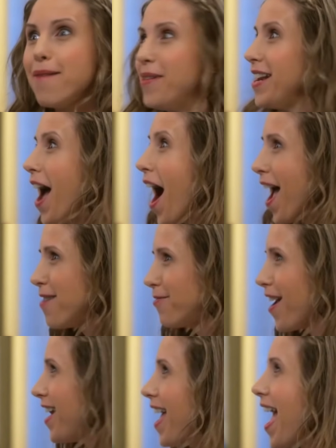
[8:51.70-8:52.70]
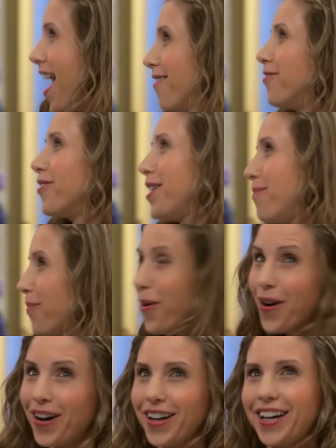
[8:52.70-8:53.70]
Я ведь прочла
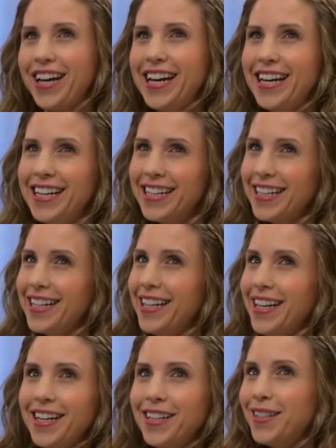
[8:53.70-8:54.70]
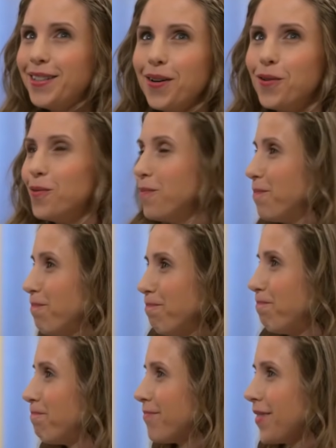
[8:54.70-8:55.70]
все книги. И